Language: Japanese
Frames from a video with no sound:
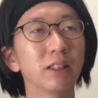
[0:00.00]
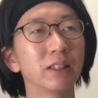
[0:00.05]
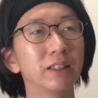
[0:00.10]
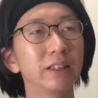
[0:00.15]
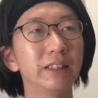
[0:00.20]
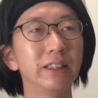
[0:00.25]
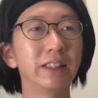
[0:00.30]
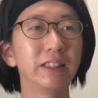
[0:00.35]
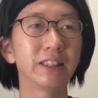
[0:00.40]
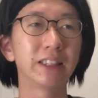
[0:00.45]

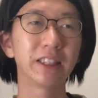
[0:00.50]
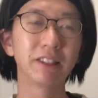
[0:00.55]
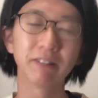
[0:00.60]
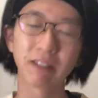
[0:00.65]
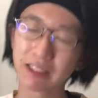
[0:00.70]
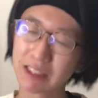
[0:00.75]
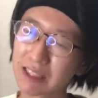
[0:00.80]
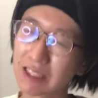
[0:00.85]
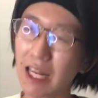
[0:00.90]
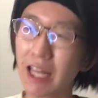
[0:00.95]
いい気は
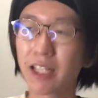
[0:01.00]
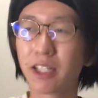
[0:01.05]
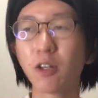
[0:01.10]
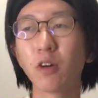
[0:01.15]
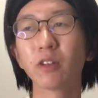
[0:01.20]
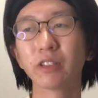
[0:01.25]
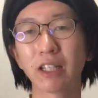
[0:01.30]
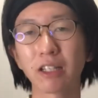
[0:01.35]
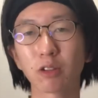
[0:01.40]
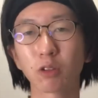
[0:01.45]
しない
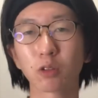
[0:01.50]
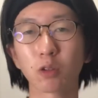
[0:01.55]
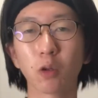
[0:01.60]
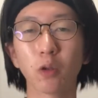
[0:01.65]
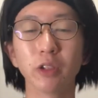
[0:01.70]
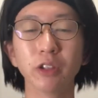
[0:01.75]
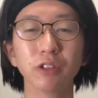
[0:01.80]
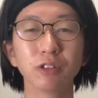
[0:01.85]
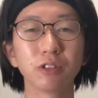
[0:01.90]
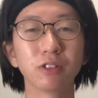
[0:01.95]
ようなことを
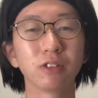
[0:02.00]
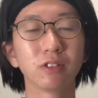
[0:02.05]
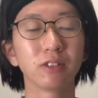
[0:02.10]
言っ